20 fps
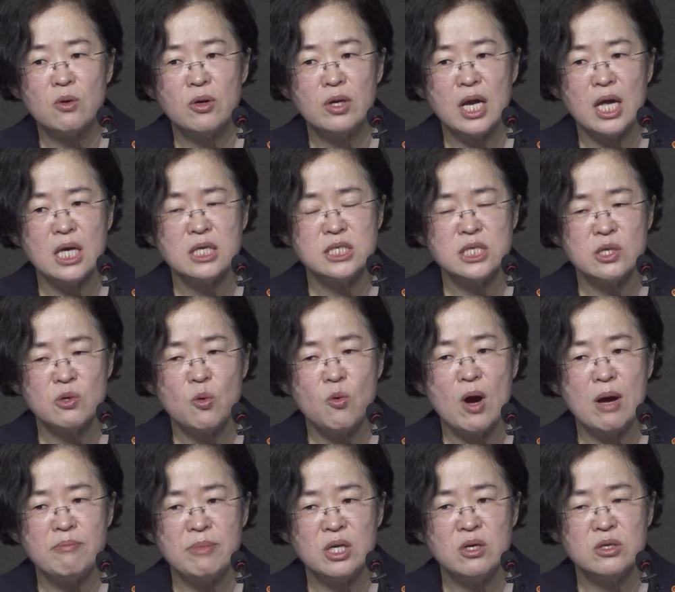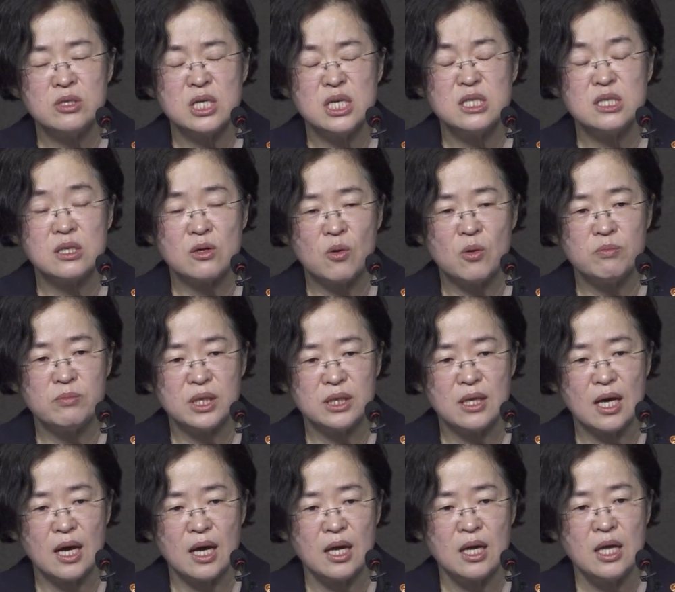건의 신고와 민원이
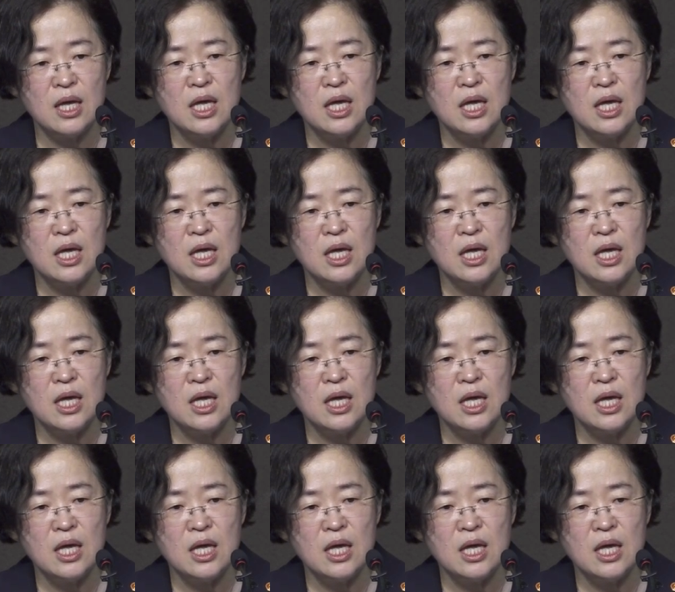들어옵니다.